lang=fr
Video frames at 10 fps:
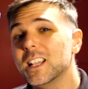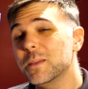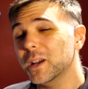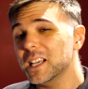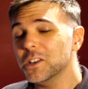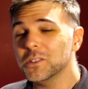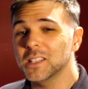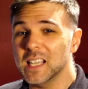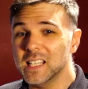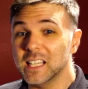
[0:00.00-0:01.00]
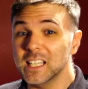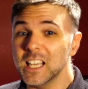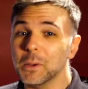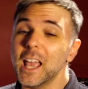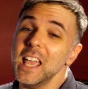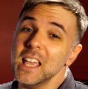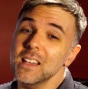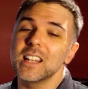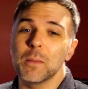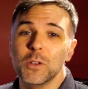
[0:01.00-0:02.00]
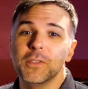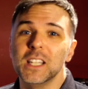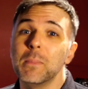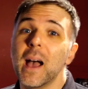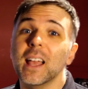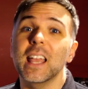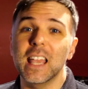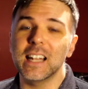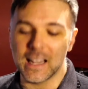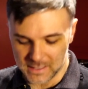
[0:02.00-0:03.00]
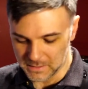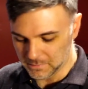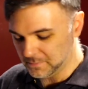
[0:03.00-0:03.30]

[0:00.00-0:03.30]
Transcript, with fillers: les pressions se déséquilibrent et la bulle finit par éclater.